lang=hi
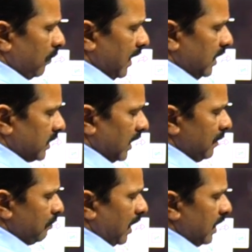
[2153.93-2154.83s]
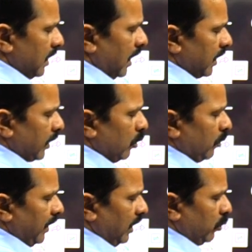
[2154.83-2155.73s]
बाई थ्री पाई आर
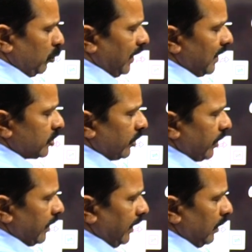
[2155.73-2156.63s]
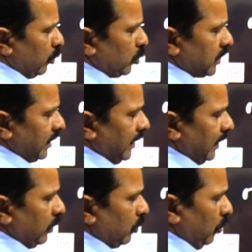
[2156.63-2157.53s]
क्यूब इंटू डेंसिटी इंटू सी
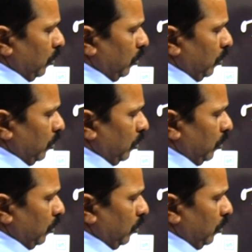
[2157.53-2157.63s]
इंटू